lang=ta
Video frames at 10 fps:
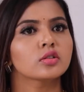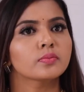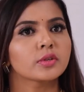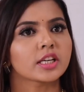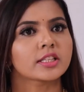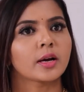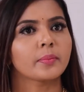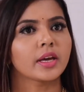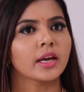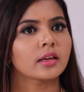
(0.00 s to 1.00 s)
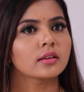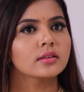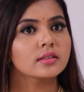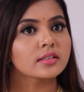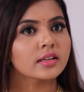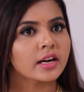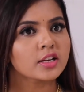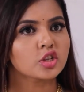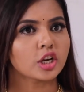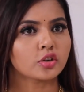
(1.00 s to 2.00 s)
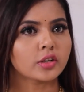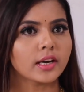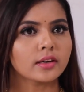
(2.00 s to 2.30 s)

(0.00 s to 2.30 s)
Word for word: அவ கும்பிடுற சாமியே நினைச்சாலும்